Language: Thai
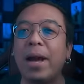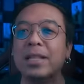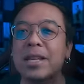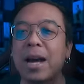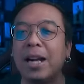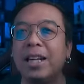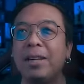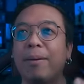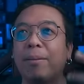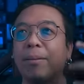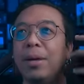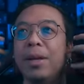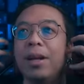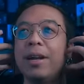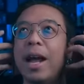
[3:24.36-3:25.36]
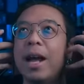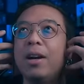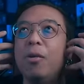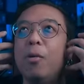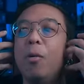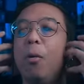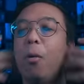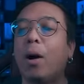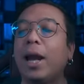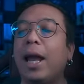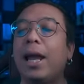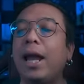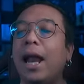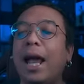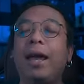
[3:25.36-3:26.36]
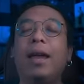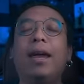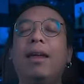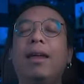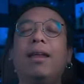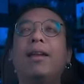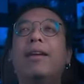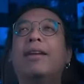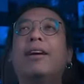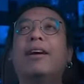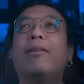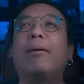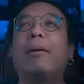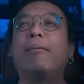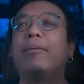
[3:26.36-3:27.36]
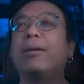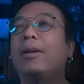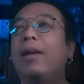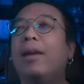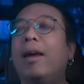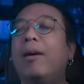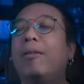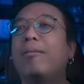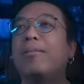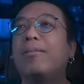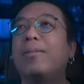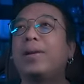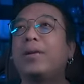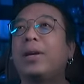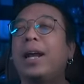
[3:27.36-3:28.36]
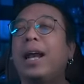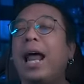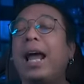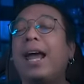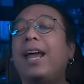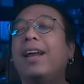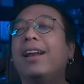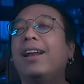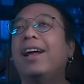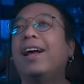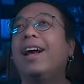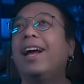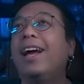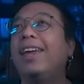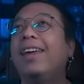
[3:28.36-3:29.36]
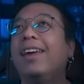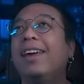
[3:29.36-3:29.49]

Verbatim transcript: แอคชั่นที่แบบ นั่งดูหัวไหล ๆ แล้วก็แบบเยี่ยไม่ต้องคิดอะไรเลย